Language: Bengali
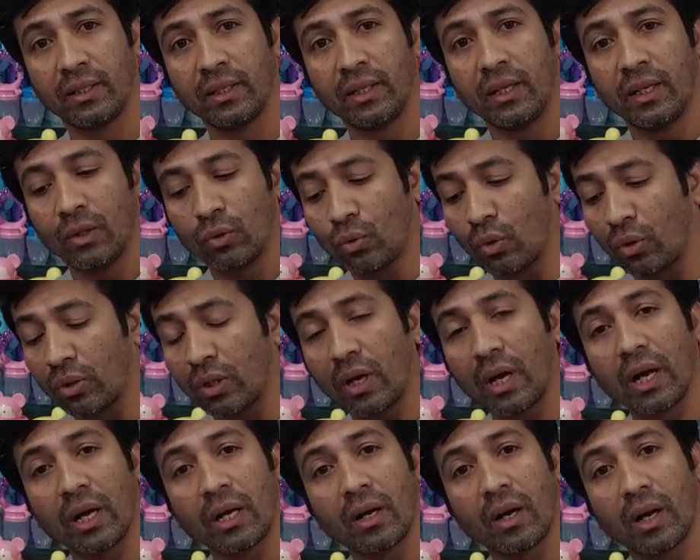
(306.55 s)
আচ্ছা
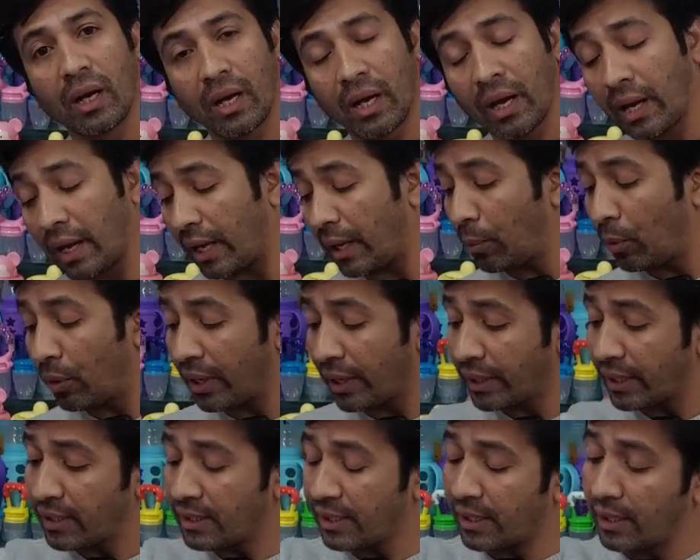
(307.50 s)
সার্টিফাইড করে হ্যাঁ, দিছে এবং
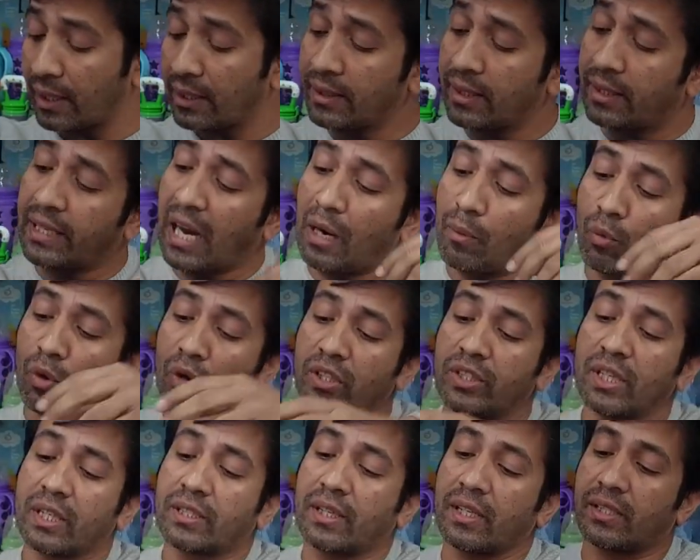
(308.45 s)
এটা যে
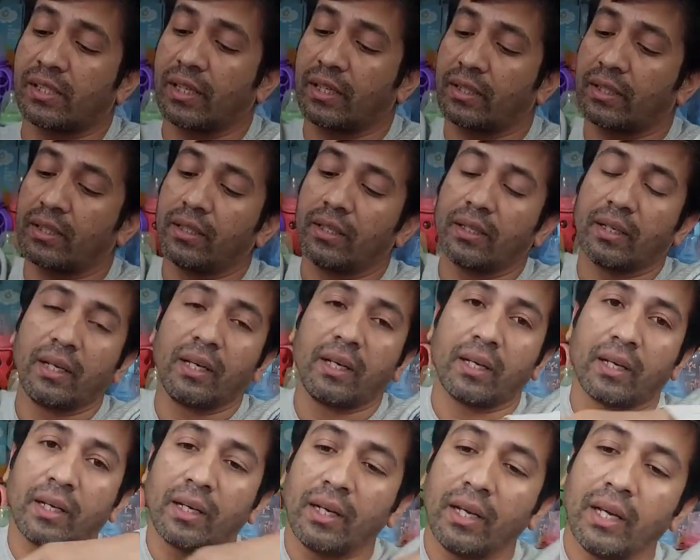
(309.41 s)
ডার্মোলজিক হ্যাঁ? টেস্টেড
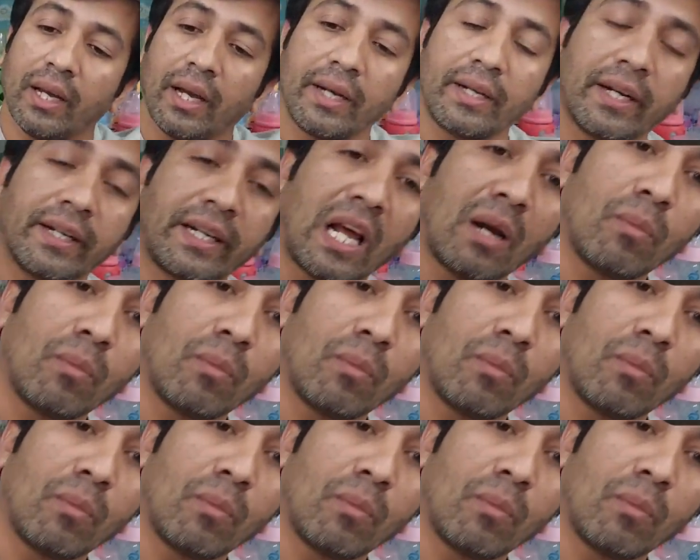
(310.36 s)
আচ্ছা এটা